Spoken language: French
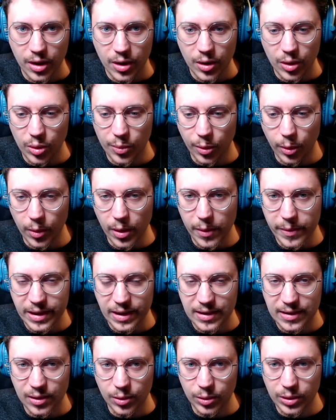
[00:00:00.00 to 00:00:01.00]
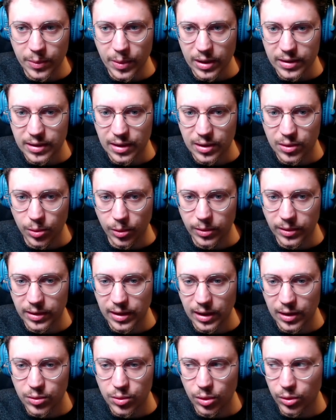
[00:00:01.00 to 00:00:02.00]
le, problème c'est que c'était au départ c'était sur une
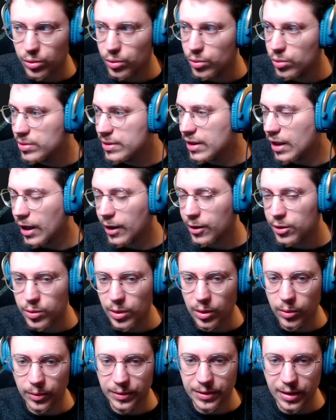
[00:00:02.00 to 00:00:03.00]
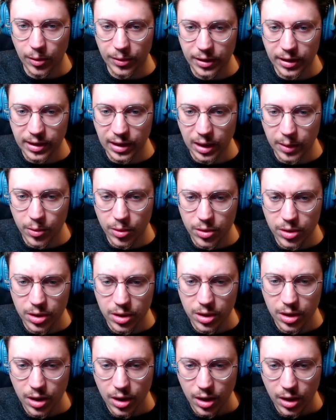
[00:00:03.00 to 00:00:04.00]
texture de ludir actuelle donc ça rendait très
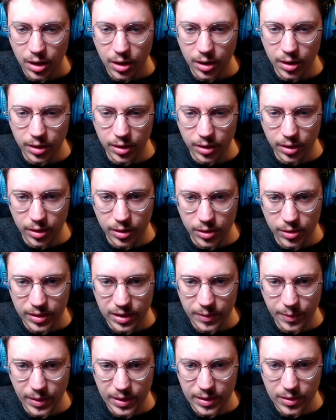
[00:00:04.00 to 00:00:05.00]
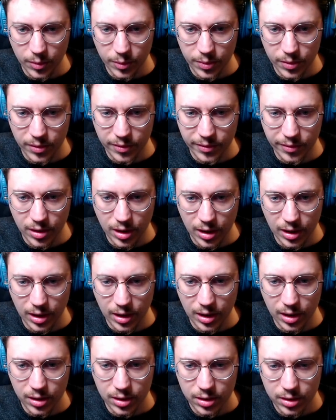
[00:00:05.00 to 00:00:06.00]
moche. Euh, je sais pas si on peut le voir
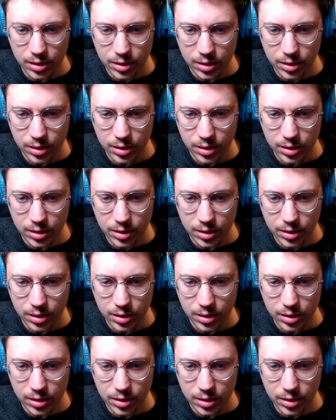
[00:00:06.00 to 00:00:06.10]
là.